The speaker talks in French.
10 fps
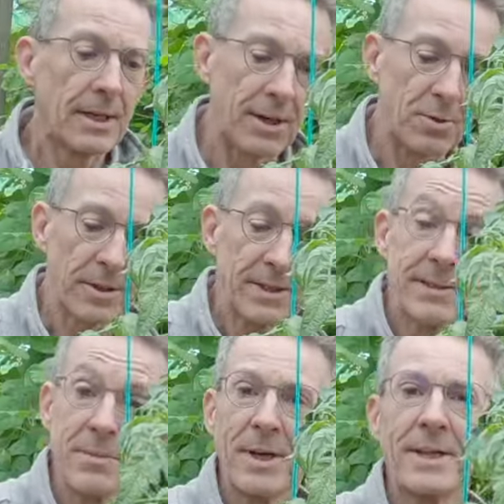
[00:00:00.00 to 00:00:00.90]
Alors là,
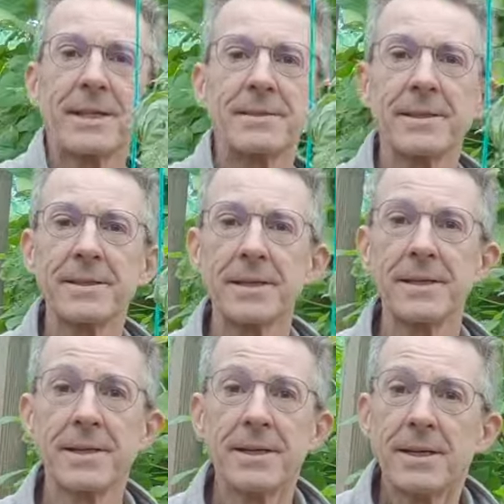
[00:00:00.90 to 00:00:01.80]
ce n'est pas le cas cette
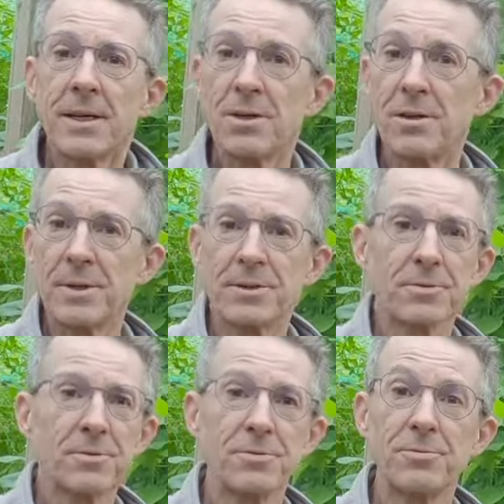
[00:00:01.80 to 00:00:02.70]
année, euh, parce
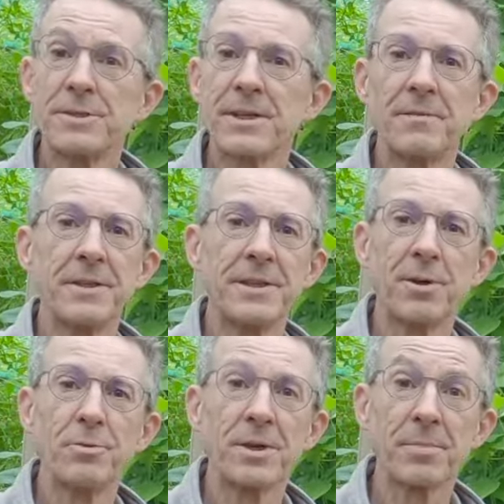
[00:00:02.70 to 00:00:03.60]
que vous le savez, il y
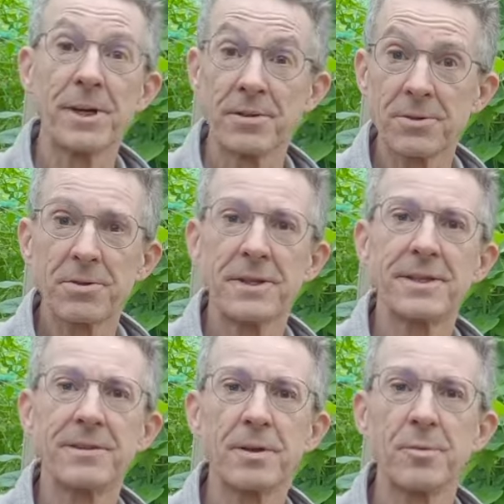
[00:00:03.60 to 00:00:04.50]
a eu un printemps qui
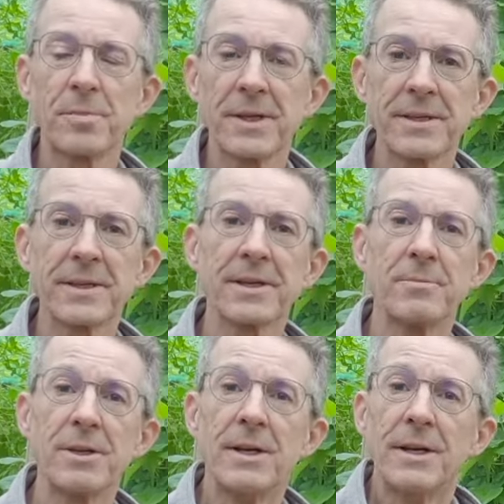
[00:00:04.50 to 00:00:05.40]
était vraiment pas
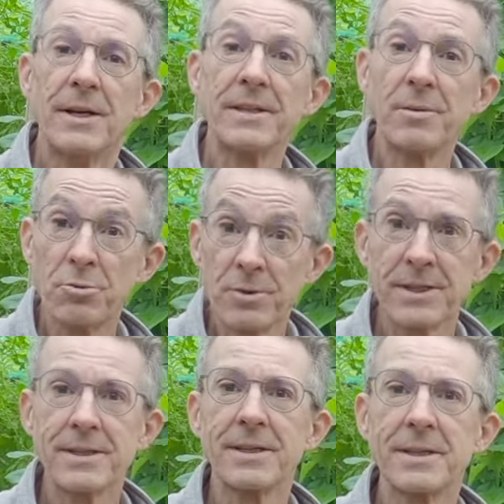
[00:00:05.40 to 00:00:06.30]
terrible, un début
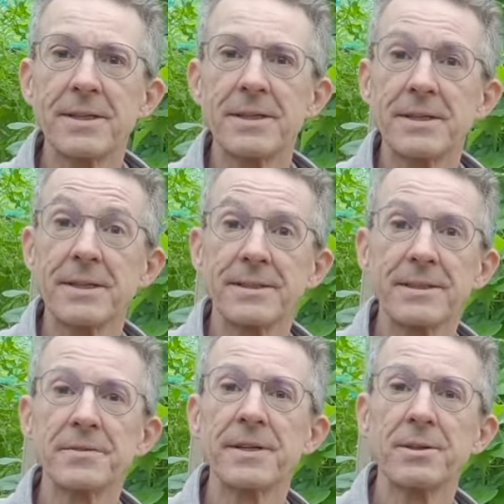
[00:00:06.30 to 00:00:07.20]
d'été qui était
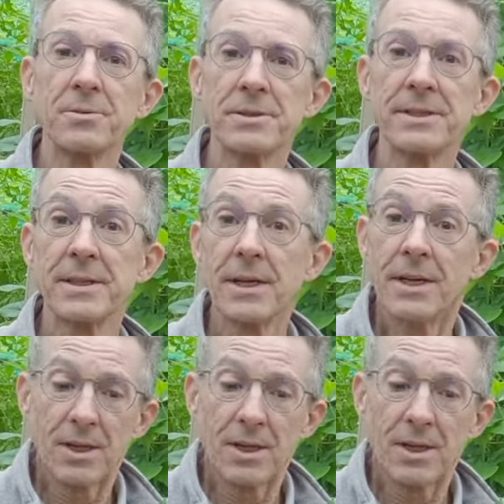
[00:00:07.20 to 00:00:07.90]
assez frais aussi.